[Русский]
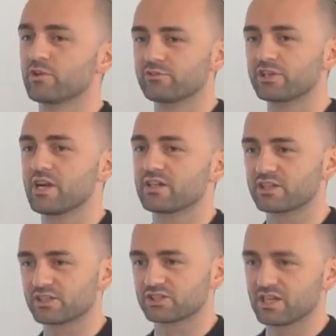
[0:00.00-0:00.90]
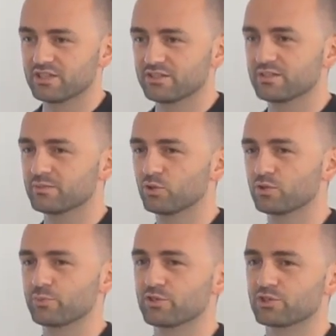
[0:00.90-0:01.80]
во-первых, я горожанин и
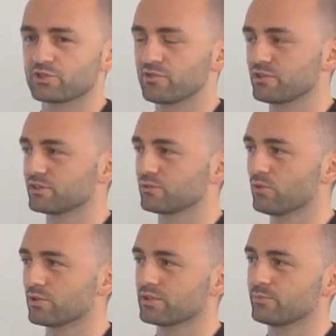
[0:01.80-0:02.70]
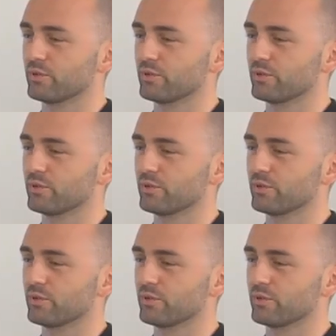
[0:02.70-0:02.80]
много переживаю за город,